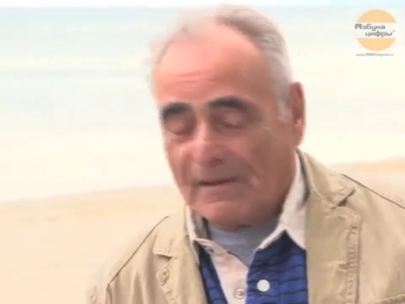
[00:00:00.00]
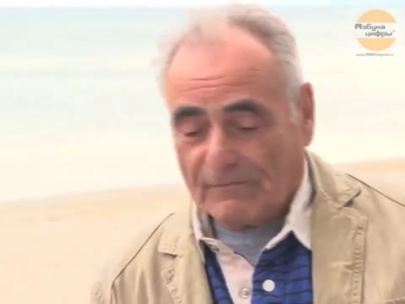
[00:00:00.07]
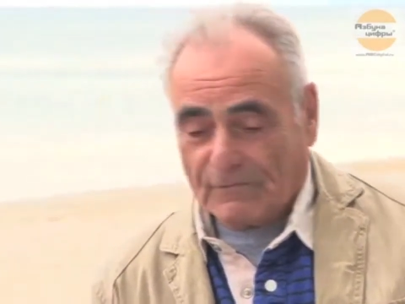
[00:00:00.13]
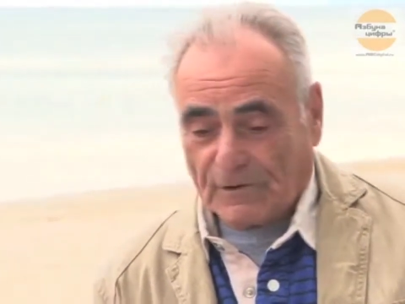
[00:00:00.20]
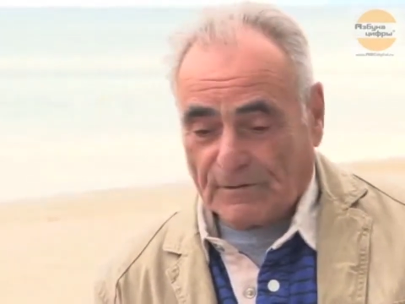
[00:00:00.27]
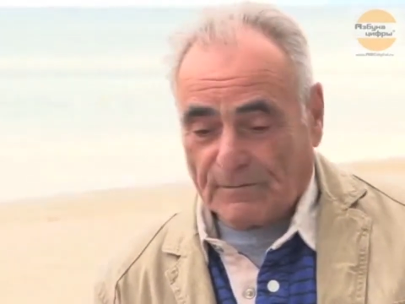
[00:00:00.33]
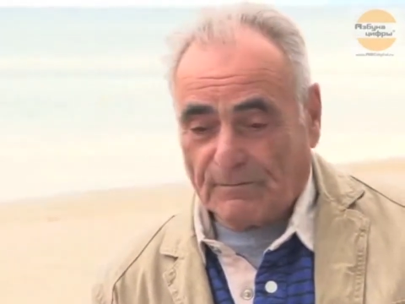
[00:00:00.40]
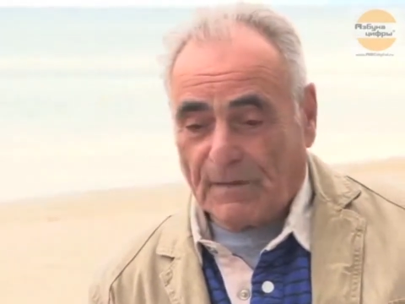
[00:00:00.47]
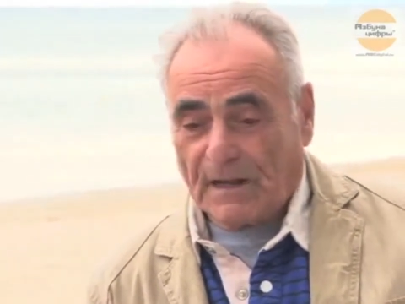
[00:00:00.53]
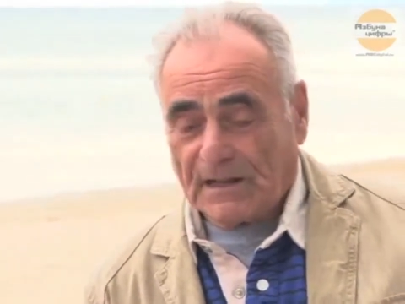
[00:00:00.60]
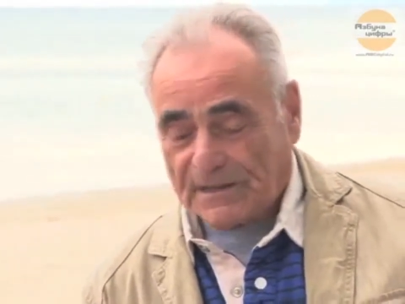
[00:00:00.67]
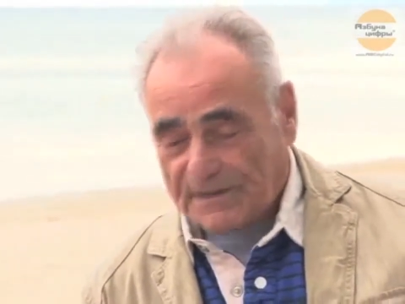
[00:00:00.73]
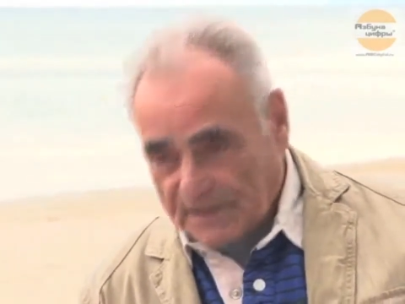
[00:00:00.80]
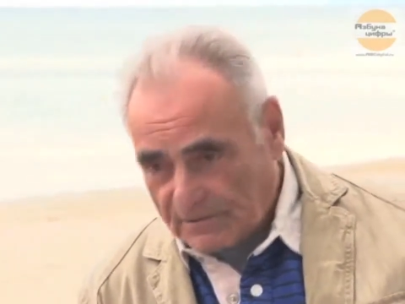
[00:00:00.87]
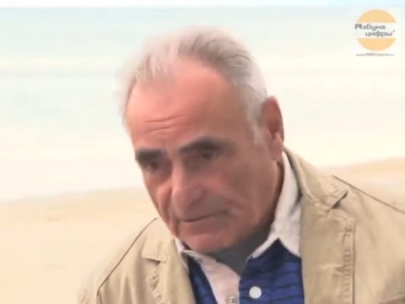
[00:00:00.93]
Вот.
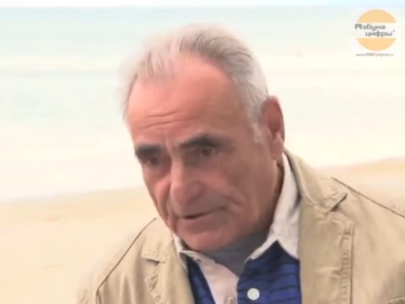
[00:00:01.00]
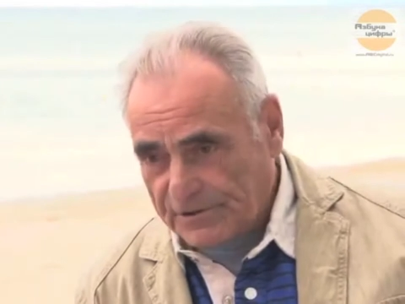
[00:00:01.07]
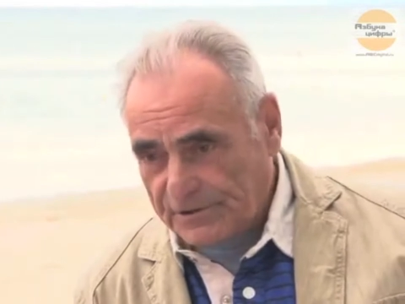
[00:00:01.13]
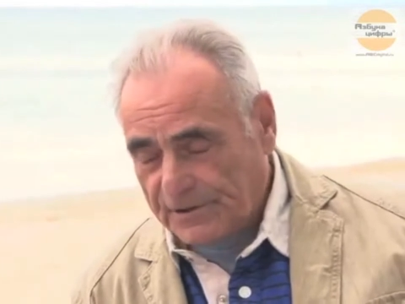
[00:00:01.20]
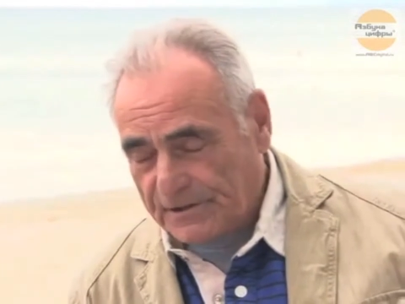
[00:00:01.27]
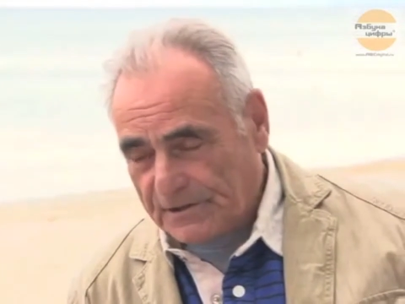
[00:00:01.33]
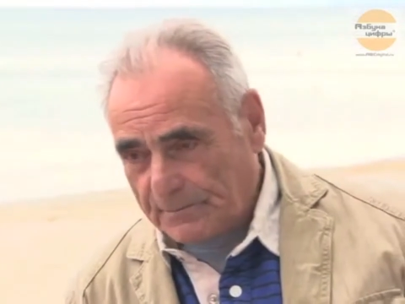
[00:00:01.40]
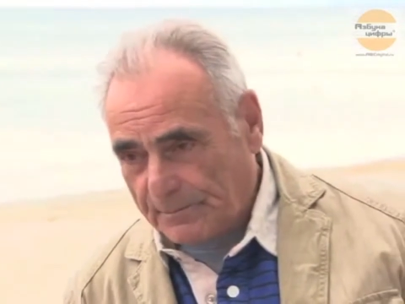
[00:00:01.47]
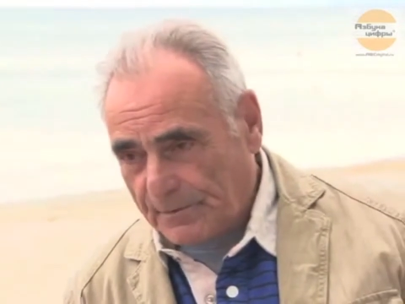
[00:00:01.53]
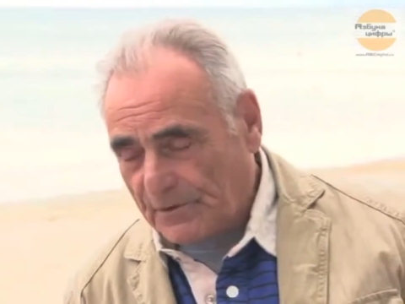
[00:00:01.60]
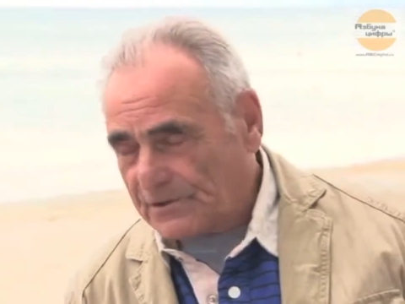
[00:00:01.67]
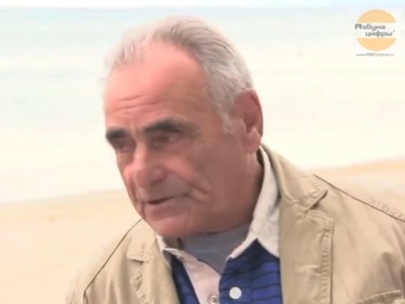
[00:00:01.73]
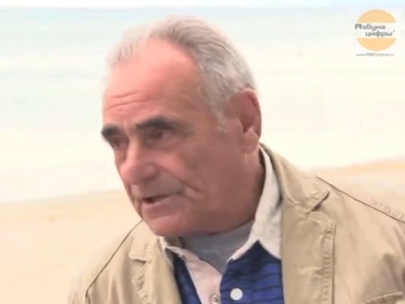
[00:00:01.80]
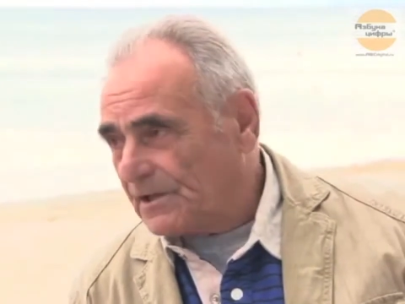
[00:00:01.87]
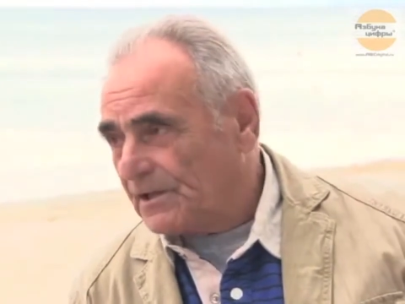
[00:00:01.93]
Мало того, что это
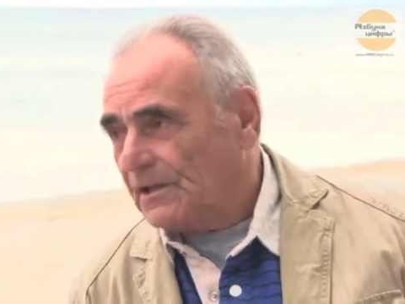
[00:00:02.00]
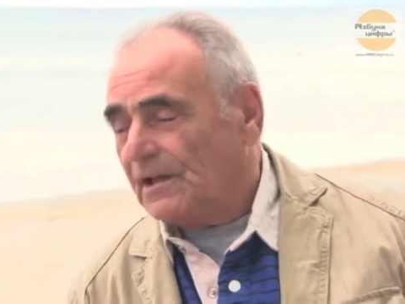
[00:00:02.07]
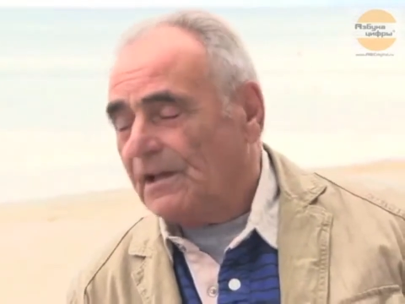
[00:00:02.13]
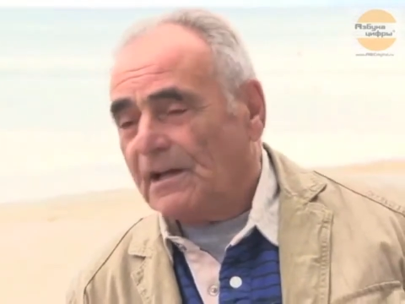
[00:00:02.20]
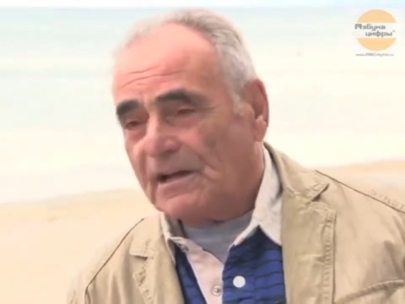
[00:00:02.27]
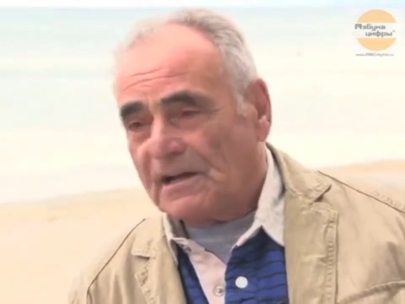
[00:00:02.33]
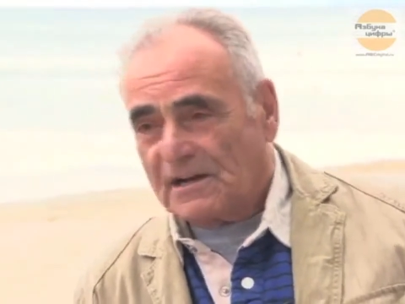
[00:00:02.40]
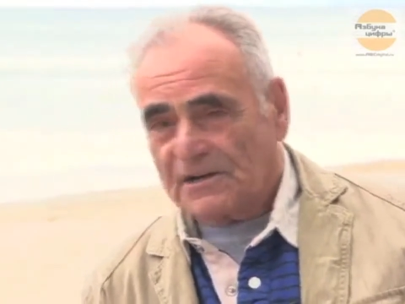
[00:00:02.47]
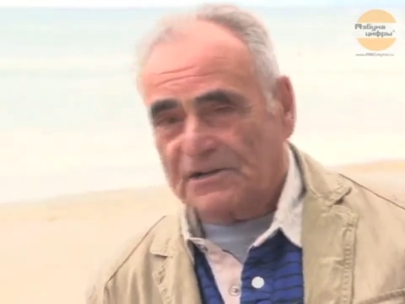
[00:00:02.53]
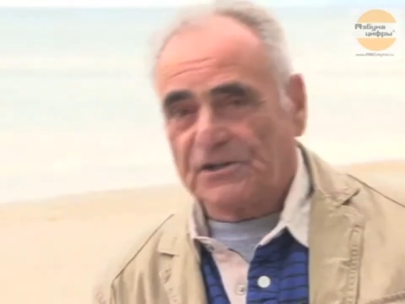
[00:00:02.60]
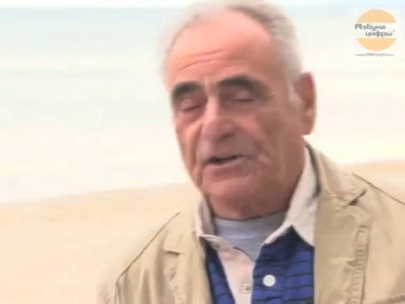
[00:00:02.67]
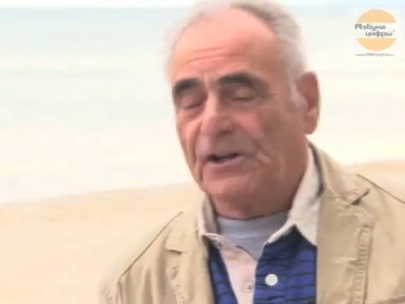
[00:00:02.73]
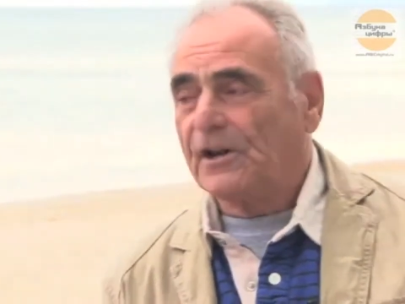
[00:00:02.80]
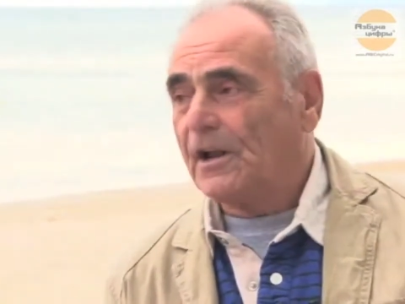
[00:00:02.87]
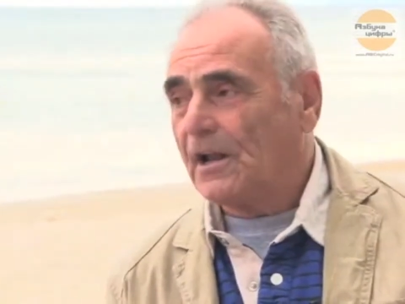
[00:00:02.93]
просто
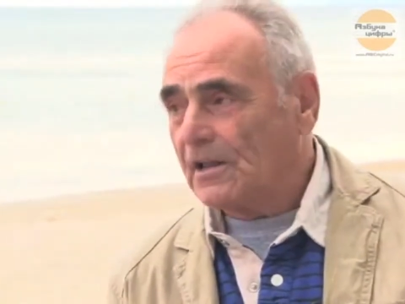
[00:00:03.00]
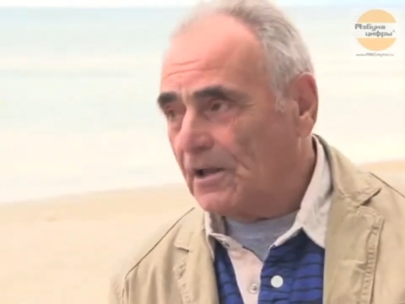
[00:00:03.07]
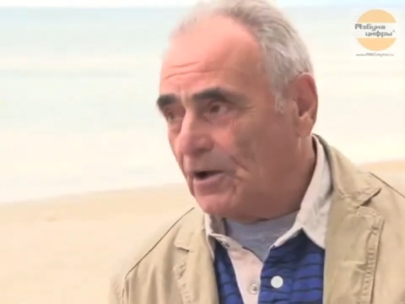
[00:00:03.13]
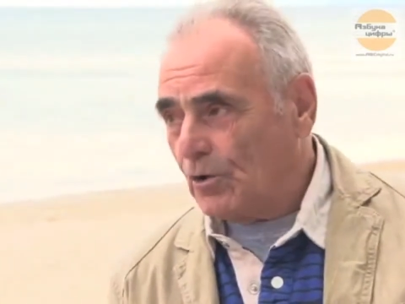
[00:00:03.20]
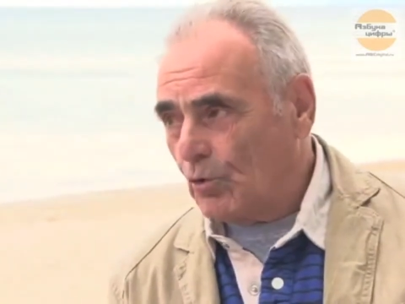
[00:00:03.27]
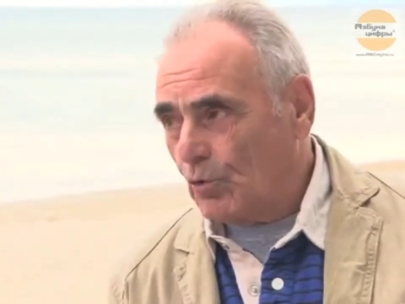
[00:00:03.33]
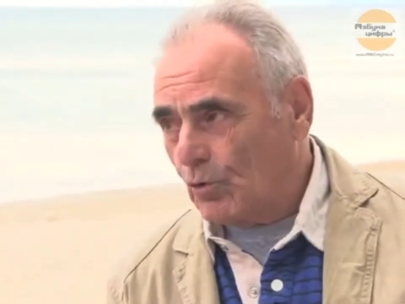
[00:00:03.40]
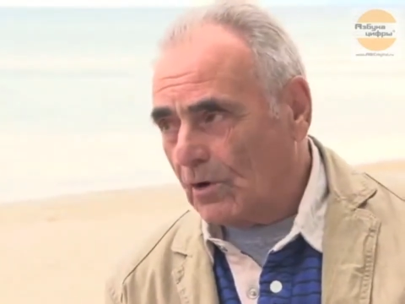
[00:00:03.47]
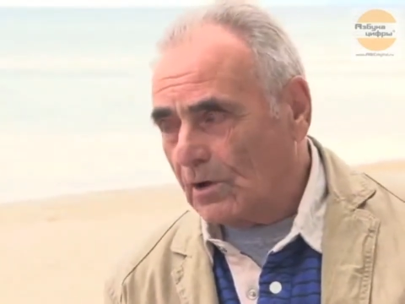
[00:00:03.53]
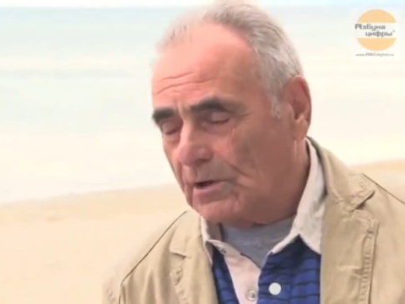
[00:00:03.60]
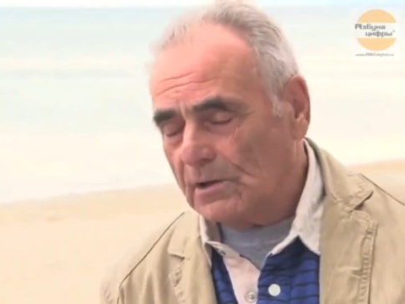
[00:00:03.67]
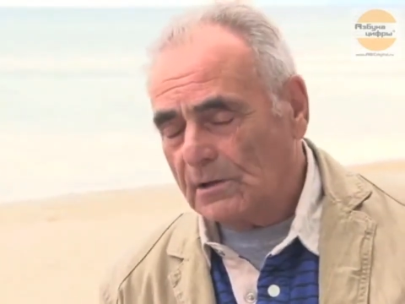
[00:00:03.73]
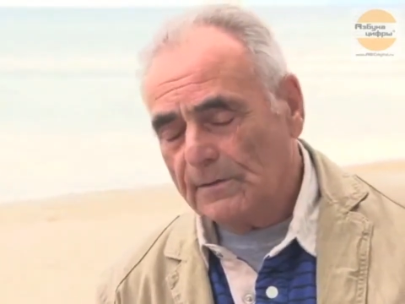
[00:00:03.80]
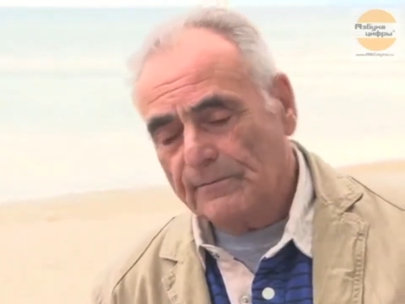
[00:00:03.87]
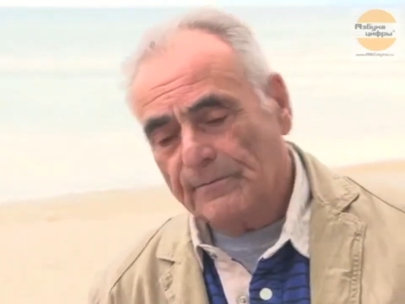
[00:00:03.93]
расширяло угол,